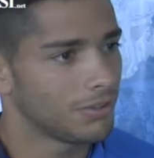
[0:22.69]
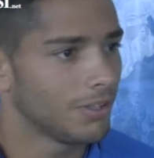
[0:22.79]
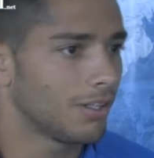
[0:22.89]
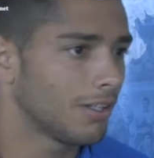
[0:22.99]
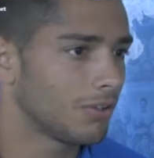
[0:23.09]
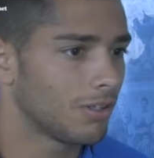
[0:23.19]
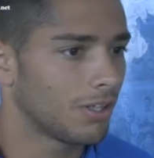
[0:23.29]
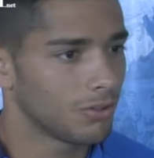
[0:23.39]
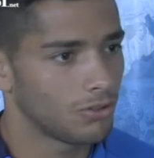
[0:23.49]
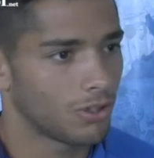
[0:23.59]
e
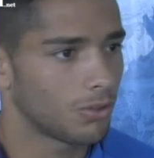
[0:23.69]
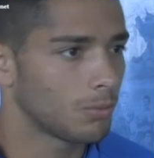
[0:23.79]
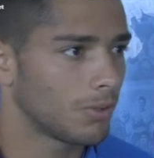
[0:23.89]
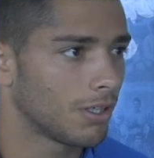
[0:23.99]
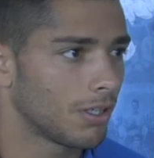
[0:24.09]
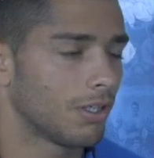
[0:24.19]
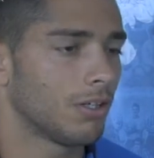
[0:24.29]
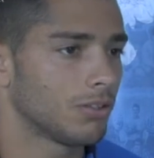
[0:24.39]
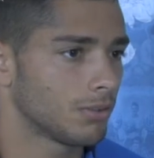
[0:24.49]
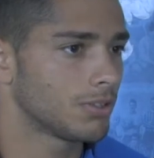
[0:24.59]
tornando giù a
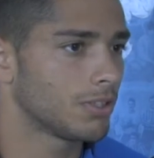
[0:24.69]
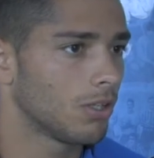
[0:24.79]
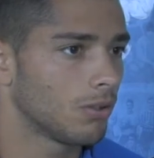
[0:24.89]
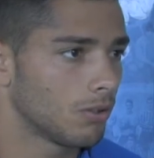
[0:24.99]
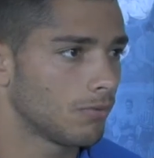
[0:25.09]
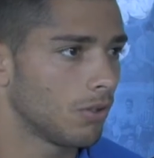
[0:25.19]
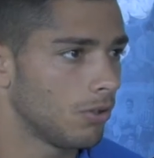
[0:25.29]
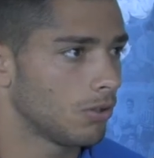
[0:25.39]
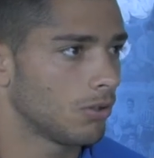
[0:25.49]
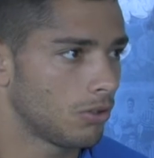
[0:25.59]
Roma, quest'anno
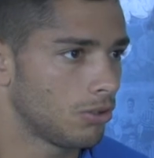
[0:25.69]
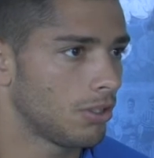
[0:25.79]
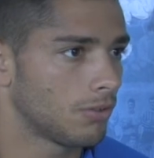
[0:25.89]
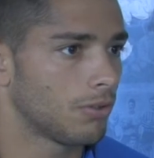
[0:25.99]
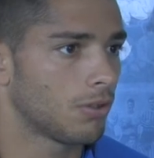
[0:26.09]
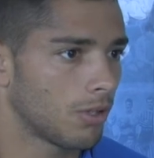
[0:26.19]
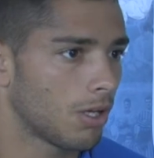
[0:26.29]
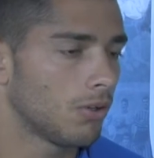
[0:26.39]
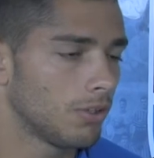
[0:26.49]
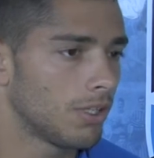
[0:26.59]
voglio riuscire a fare un
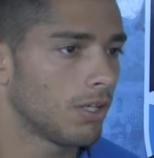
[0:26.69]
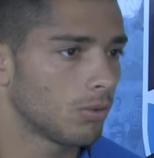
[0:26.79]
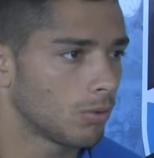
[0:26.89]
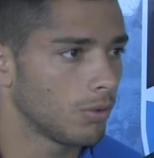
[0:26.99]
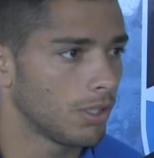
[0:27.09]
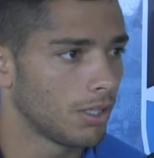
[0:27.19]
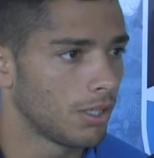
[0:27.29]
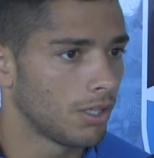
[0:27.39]
anno intero qui